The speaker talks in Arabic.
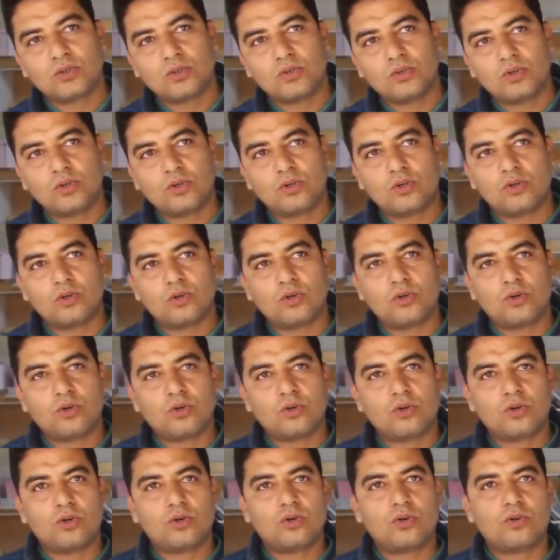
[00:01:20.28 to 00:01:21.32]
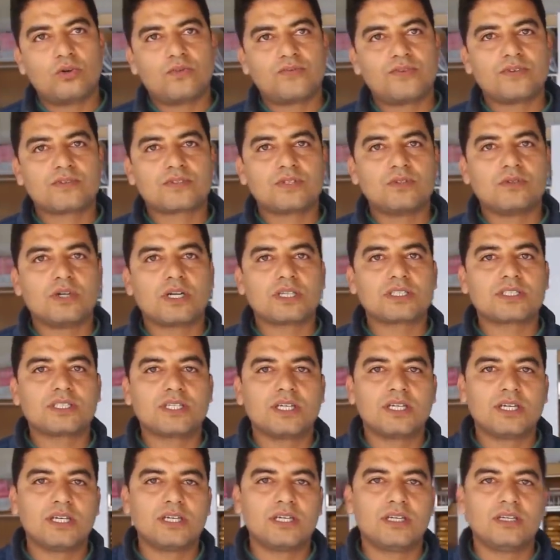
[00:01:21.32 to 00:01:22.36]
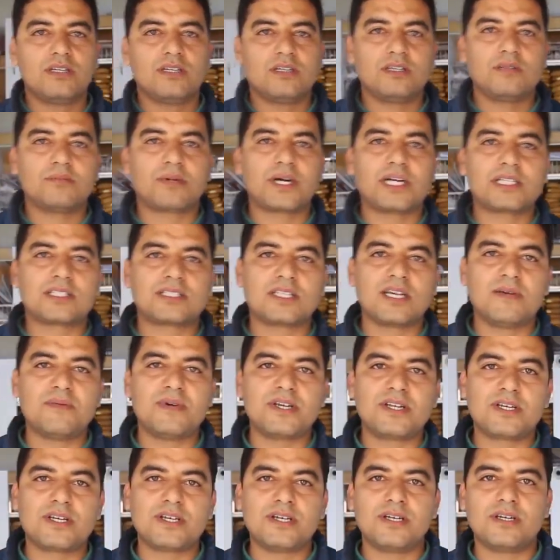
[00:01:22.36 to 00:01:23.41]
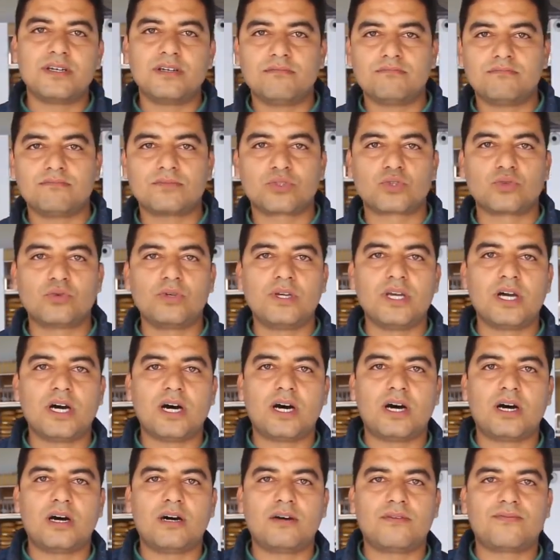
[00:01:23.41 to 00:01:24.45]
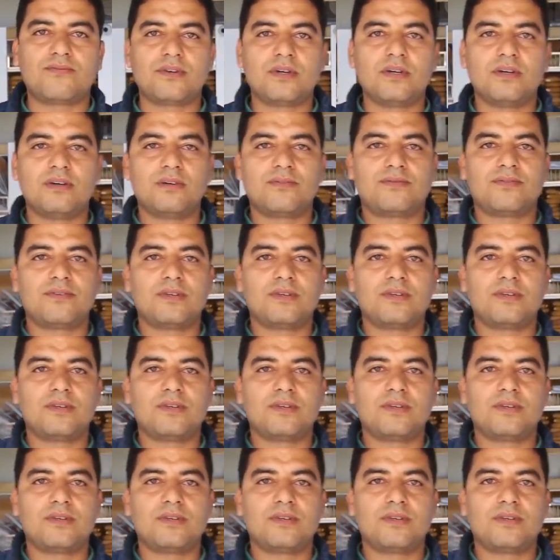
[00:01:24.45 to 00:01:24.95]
و, و... وفي نفس الوقت آه، يبقى الثمن آه، شويه في,